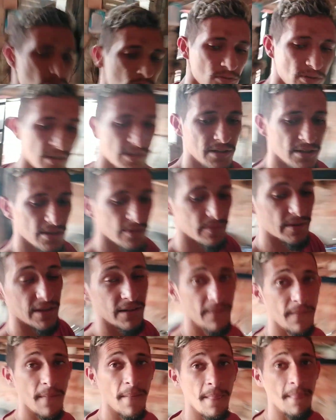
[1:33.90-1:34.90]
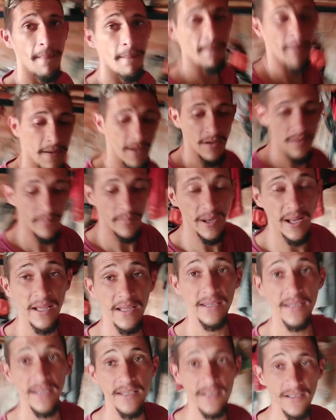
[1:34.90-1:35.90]
gasolina também.
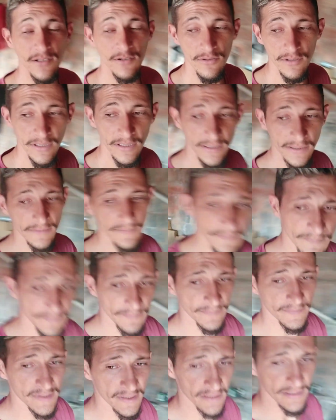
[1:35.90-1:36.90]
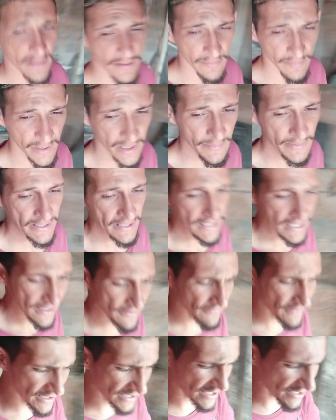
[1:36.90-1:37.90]
Pra que gasolina? Pra mim tá lavando